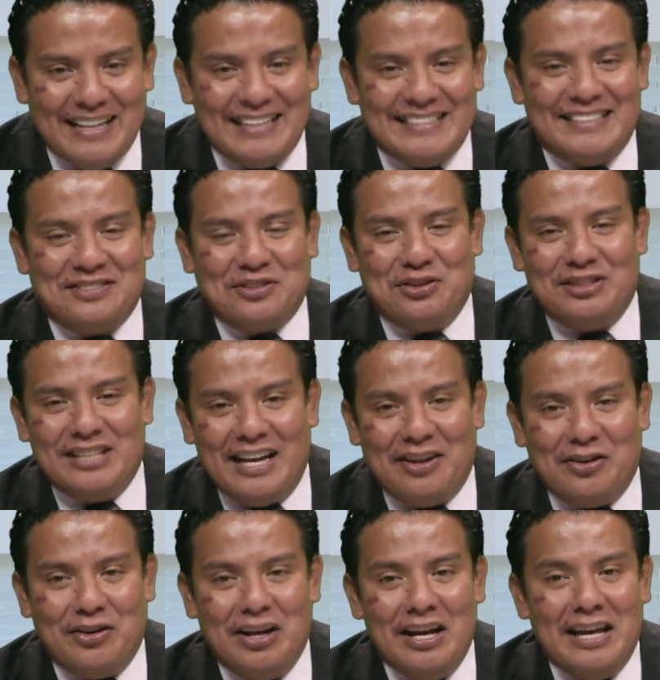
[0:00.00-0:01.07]
Se
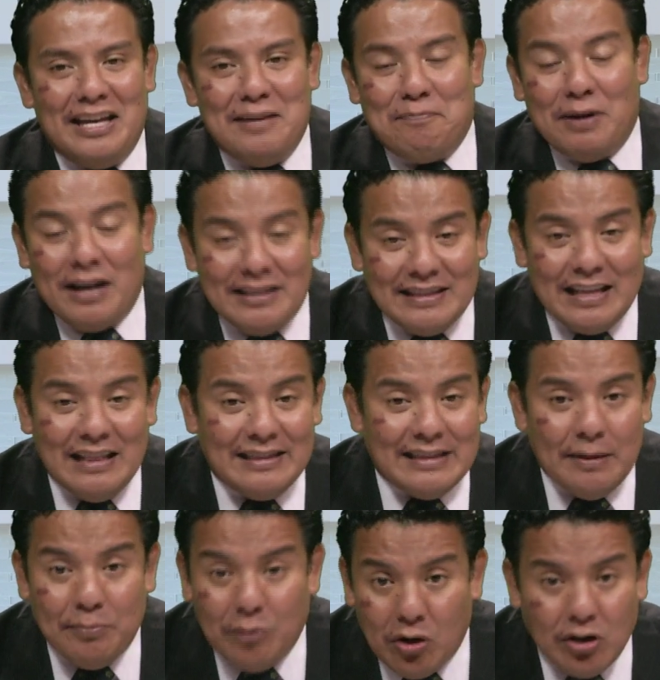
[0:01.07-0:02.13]
escondieron y pues hasta el
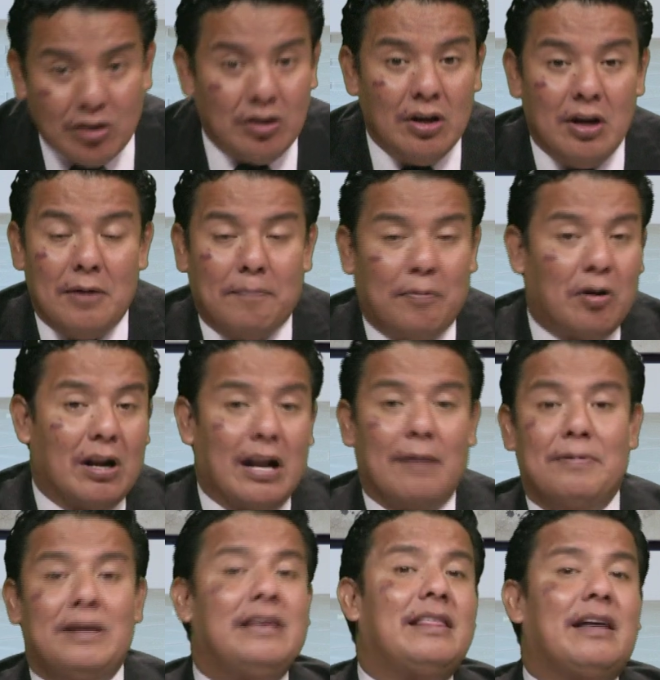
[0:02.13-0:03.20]
temor por la
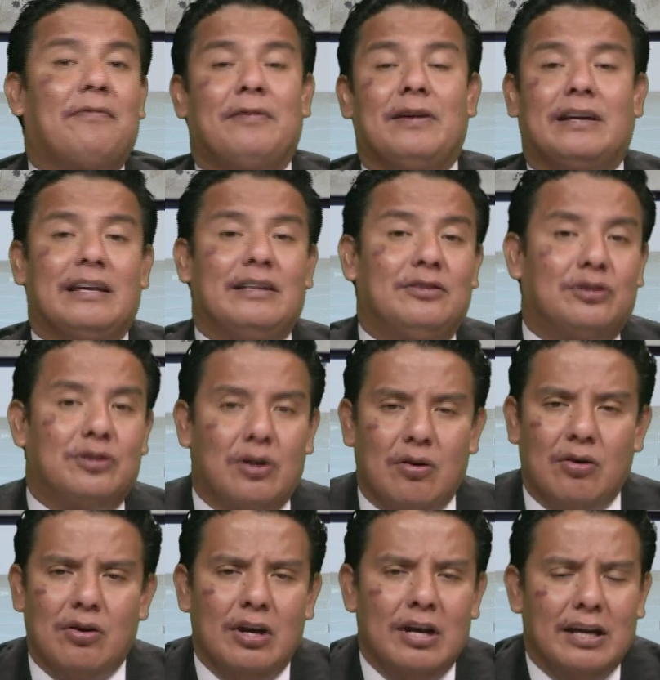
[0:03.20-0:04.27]
vida fue que entró
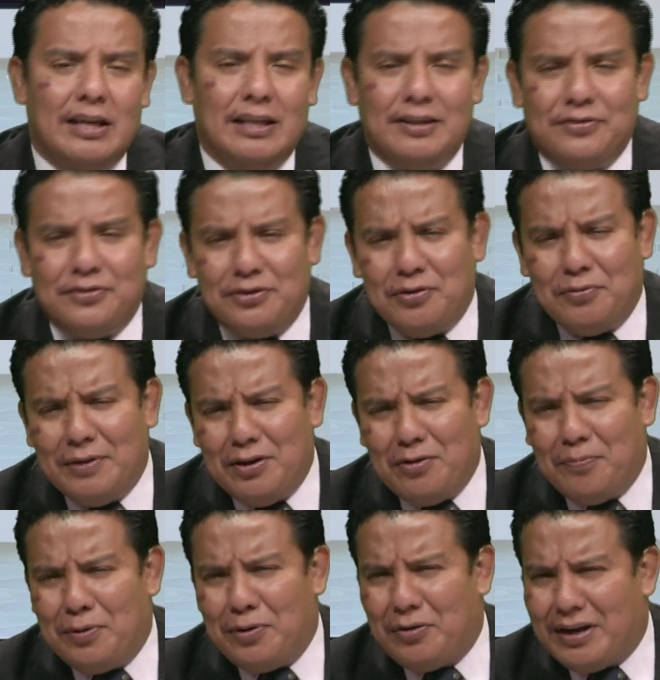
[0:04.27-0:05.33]
y dice uno, bueno,
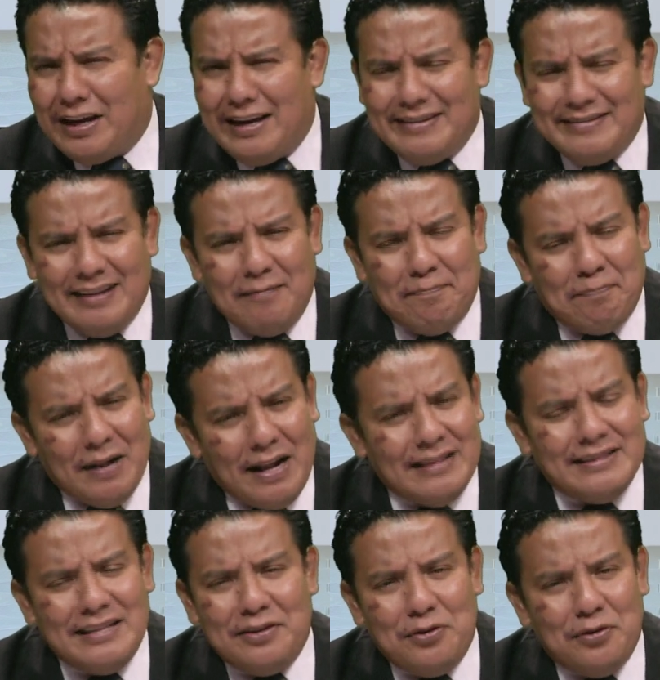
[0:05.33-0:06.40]
pero ¿qué es el plan
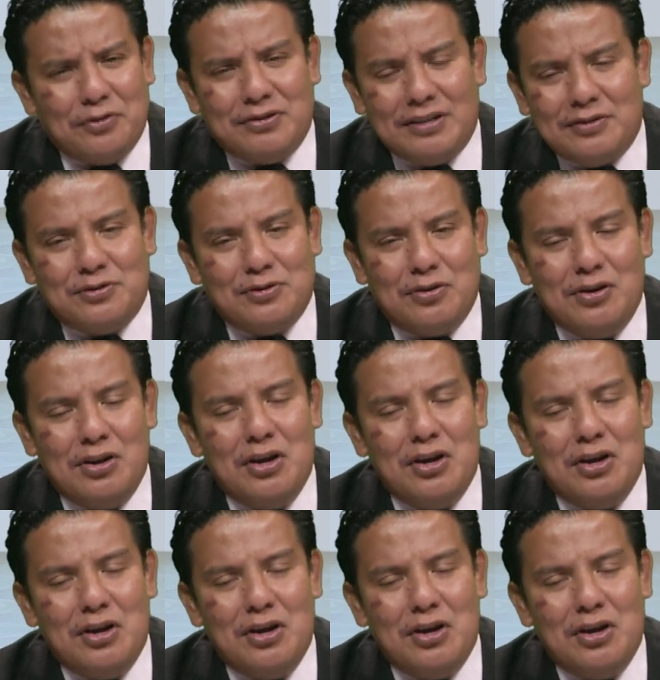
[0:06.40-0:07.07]
de Dios esto?